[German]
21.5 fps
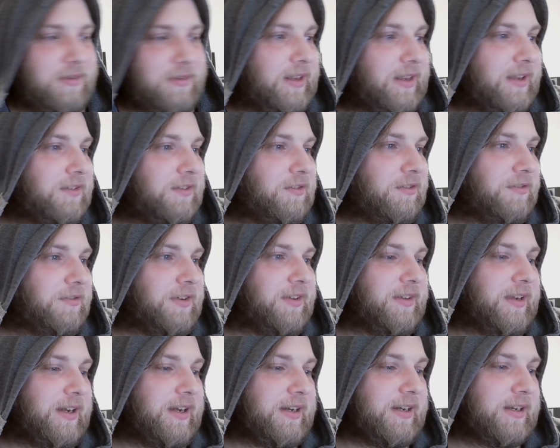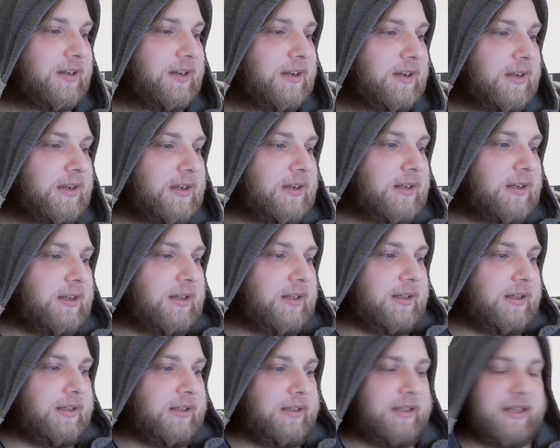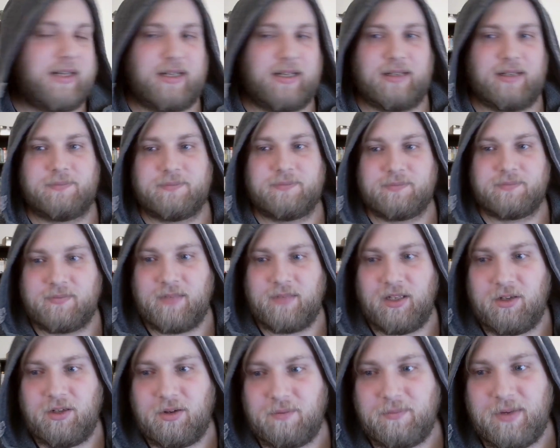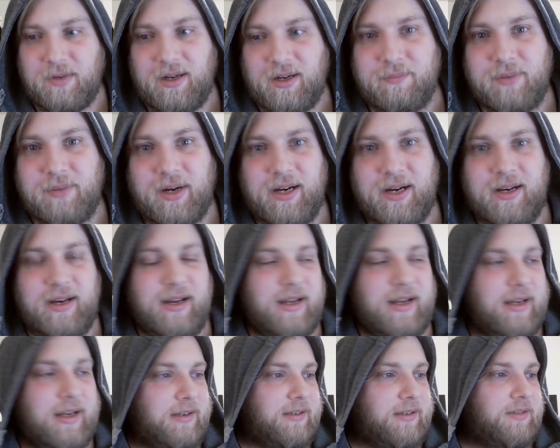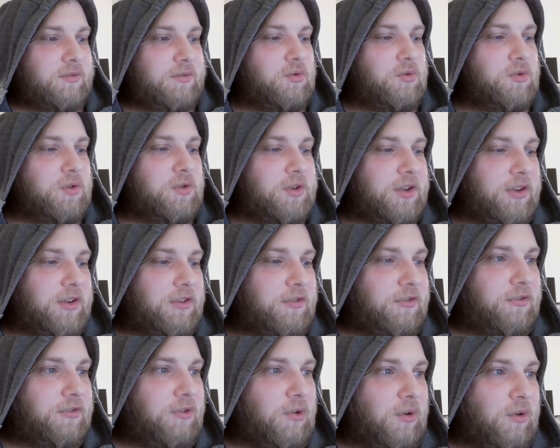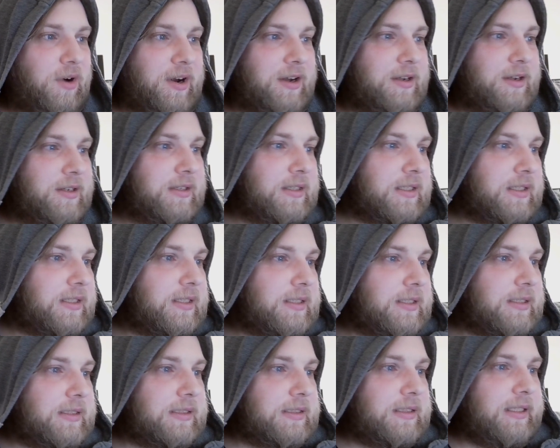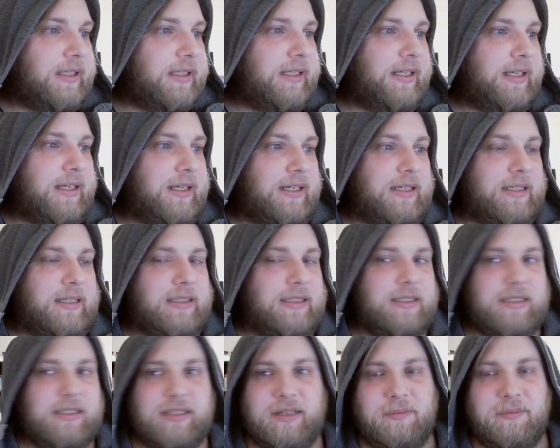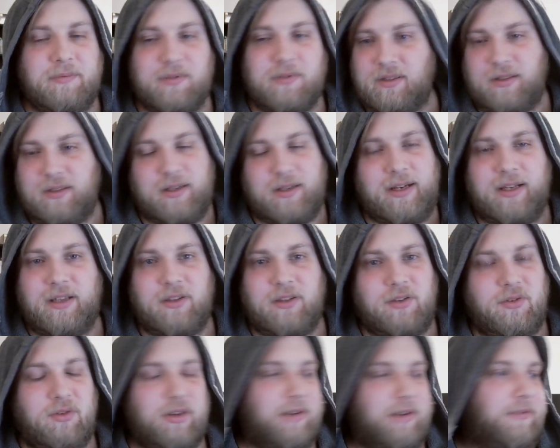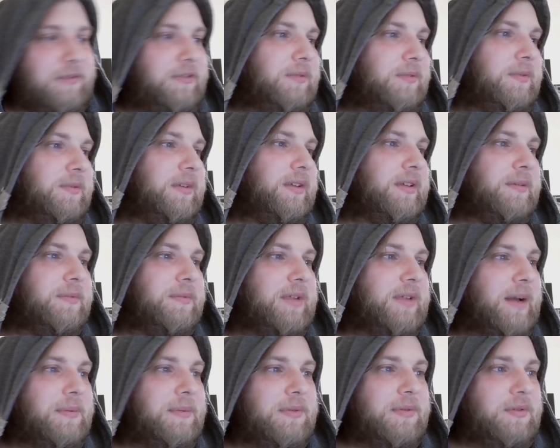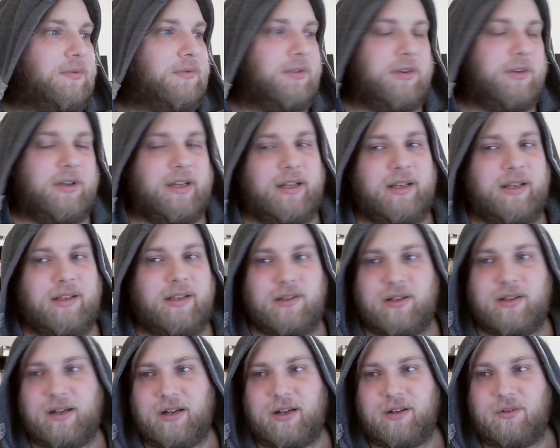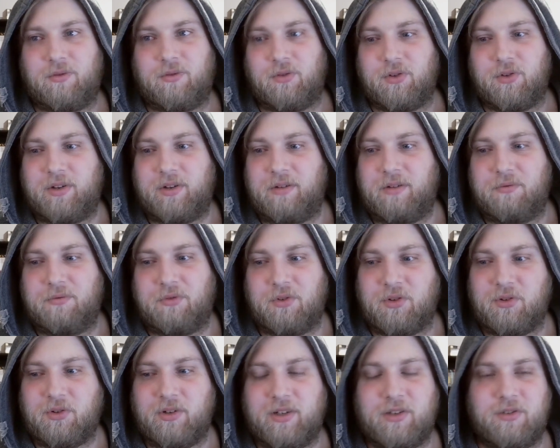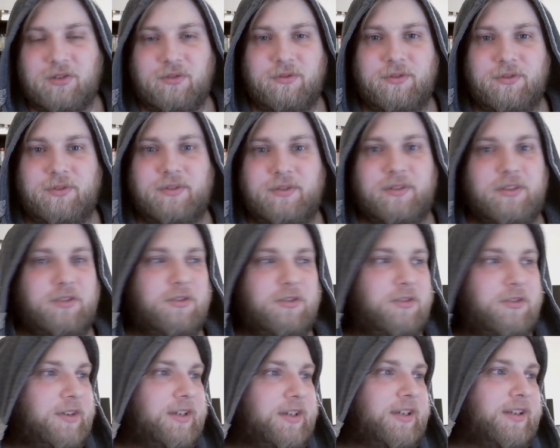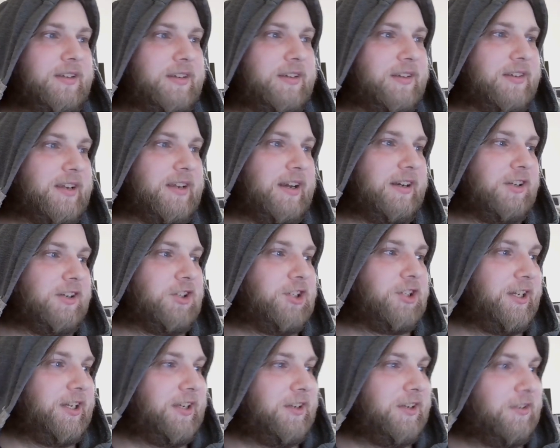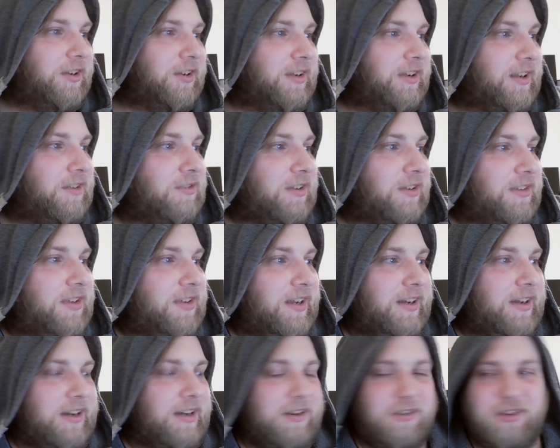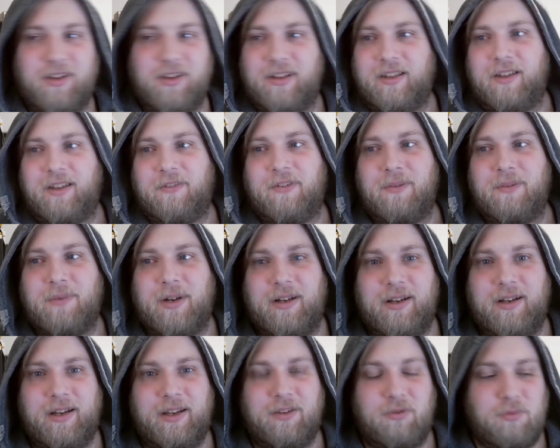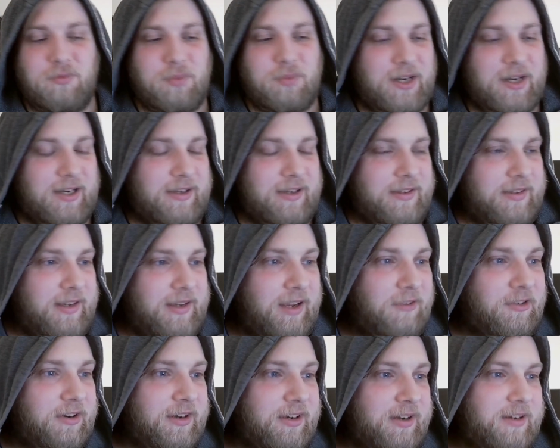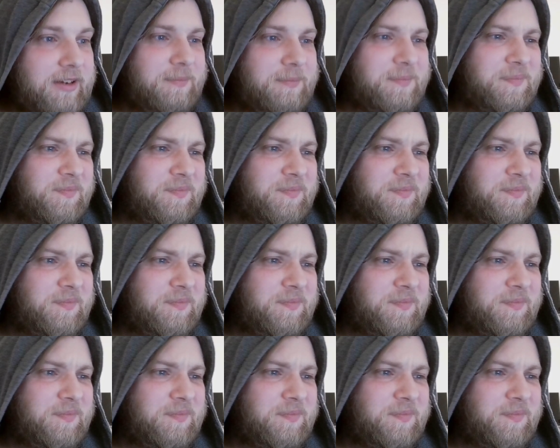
das noch was sagt. Ja, die kommen halt beide eher kurz vor. Ja, es gibt nichts zu dem Film. Es gibt absolut nichts. Keine großen Infos oder so, irgendwelche interessanten Geschichten, die ich euch dazu erzählen kann, außer dass der Film halt nicht so prall ist. Ich finde ihn